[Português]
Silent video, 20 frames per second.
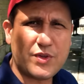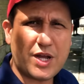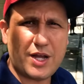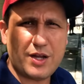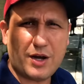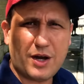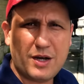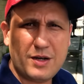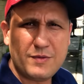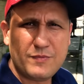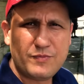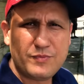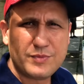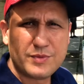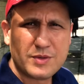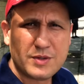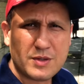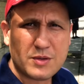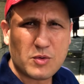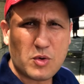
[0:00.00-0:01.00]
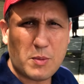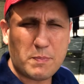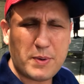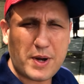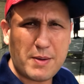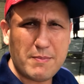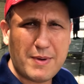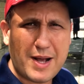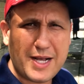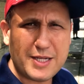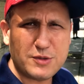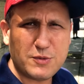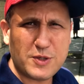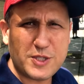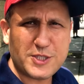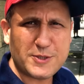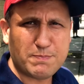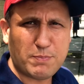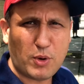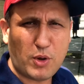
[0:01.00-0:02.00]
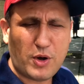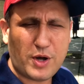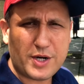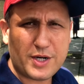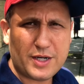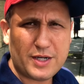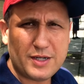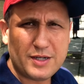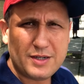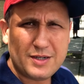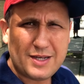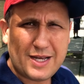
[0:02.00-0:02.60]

Aí ó, comprei mais um Explorer,